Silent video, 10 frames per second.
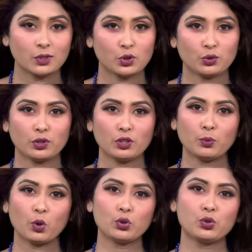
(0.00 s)
সন্তানের
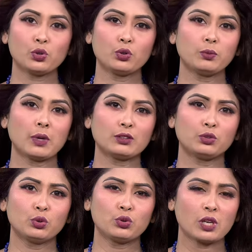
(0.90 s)
বয়স যখন
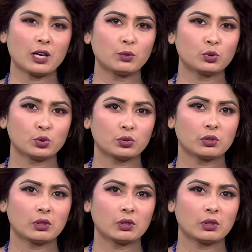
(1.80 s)
মাত্র চার বছর